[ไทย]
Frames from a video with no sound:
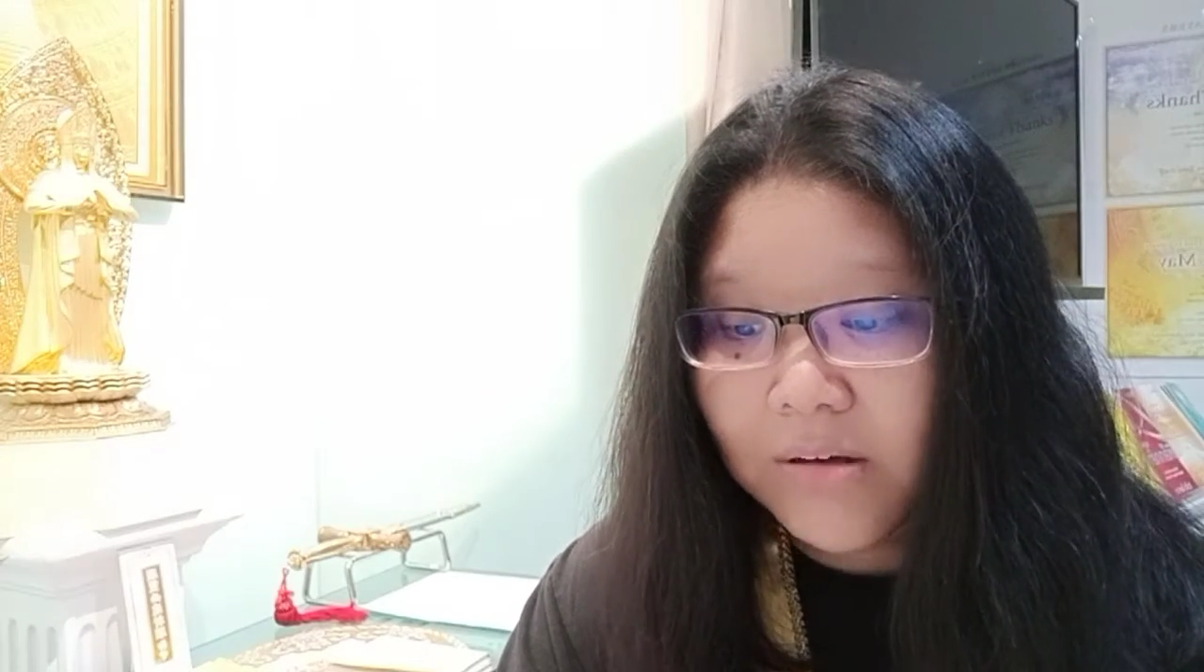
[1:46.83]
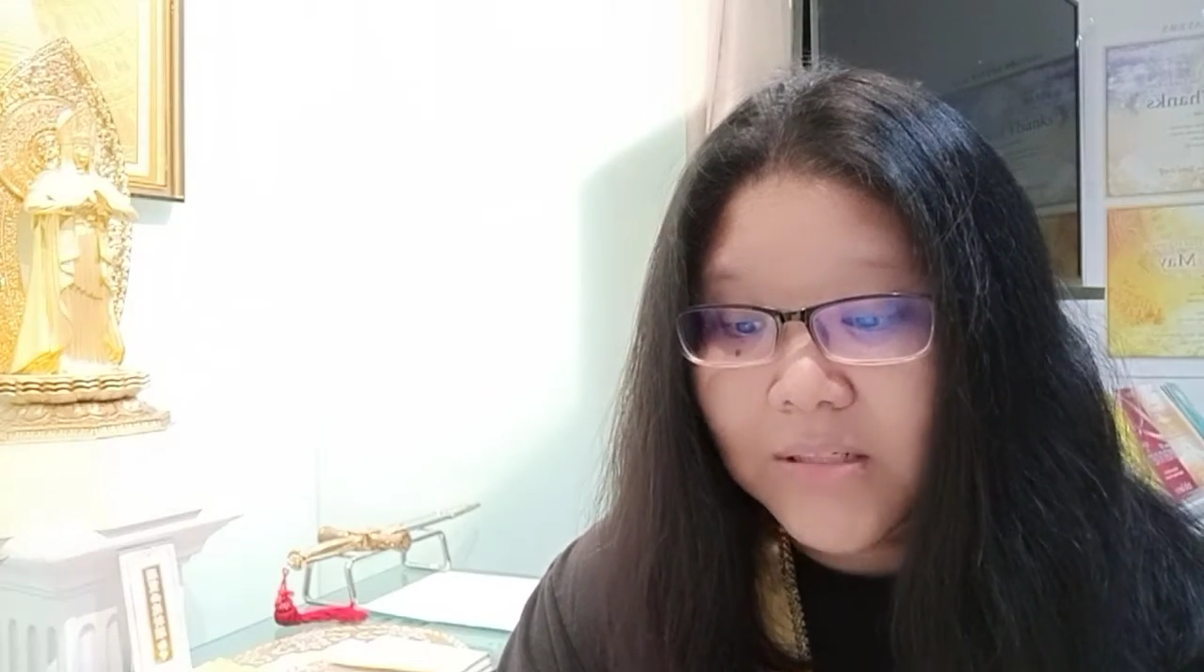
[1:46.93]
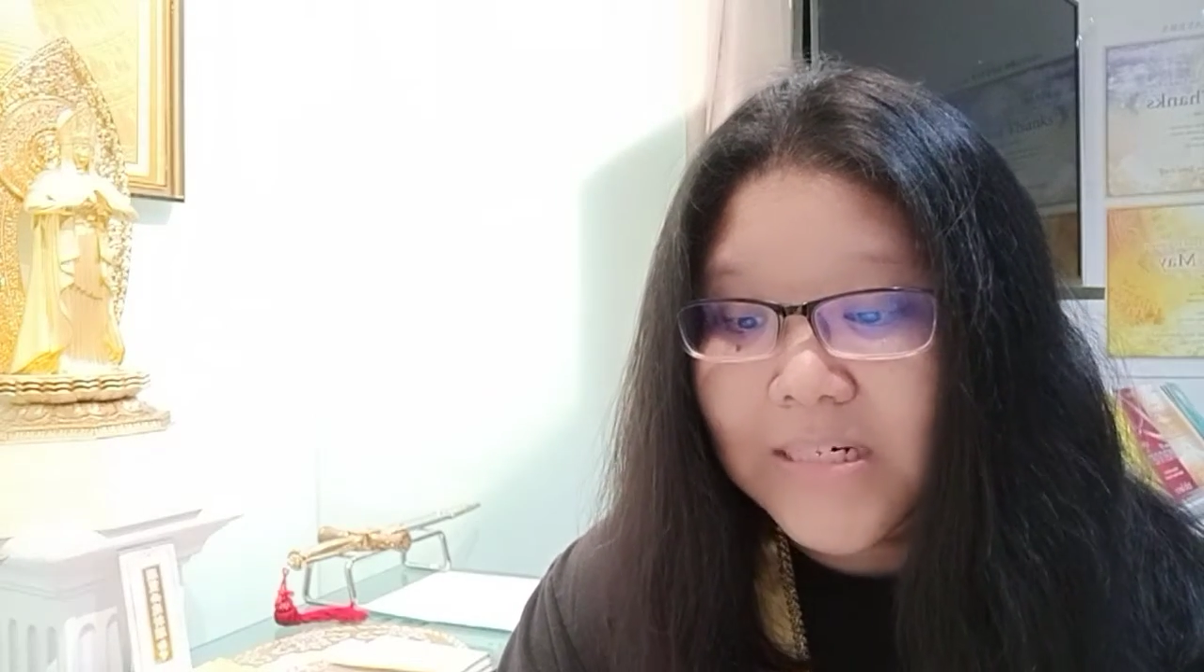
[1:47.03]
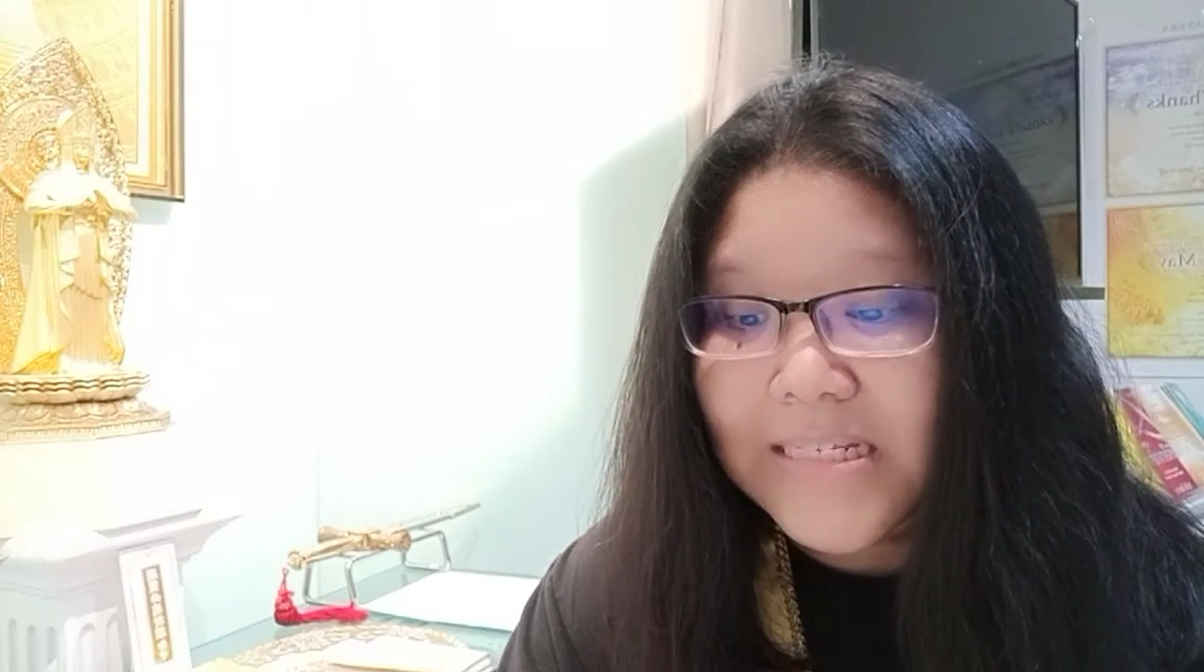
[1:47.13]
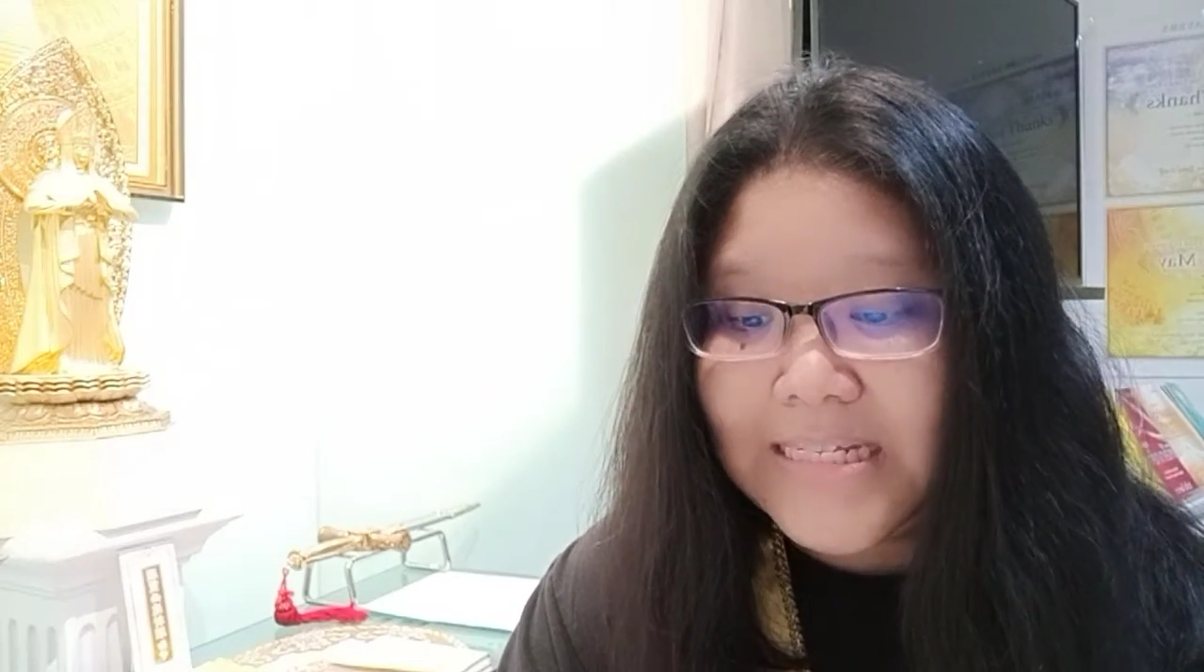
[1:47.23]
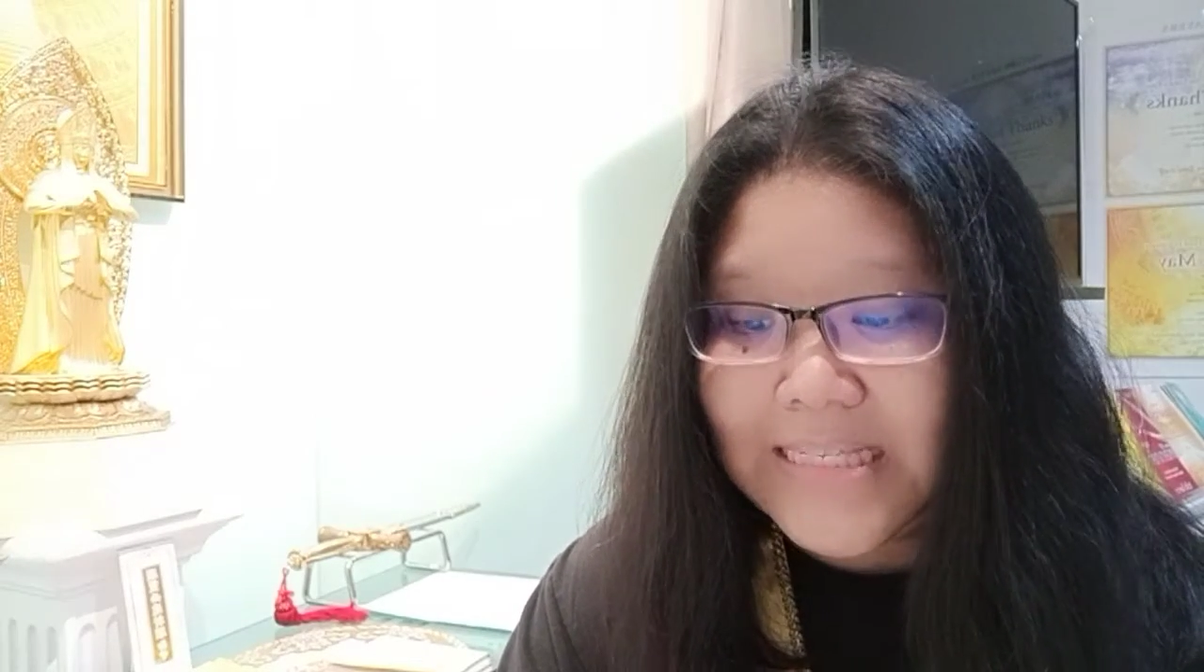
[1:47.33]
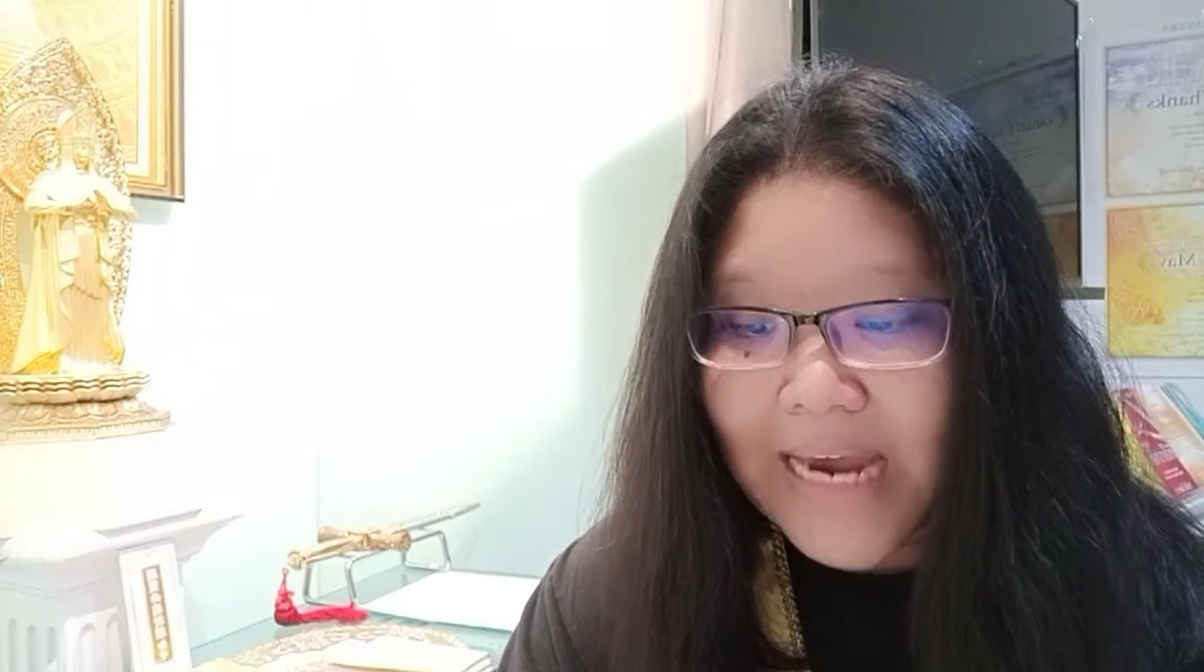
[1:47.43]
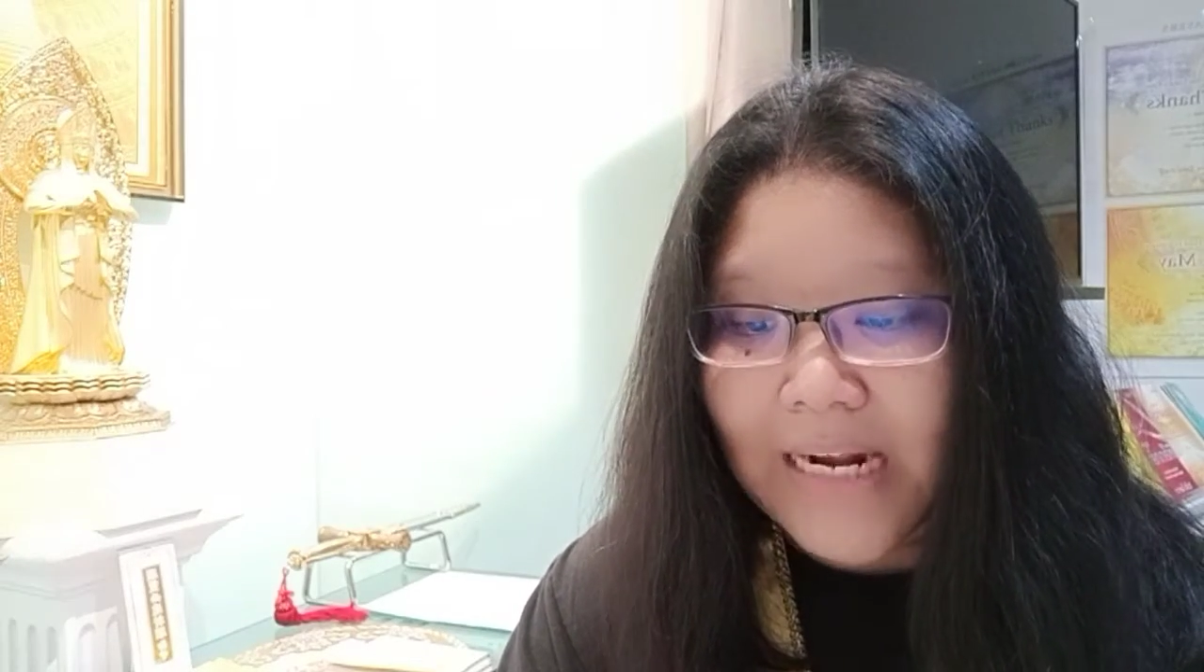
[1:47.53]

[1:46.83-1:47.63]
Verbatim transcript: งถึงจิตใจ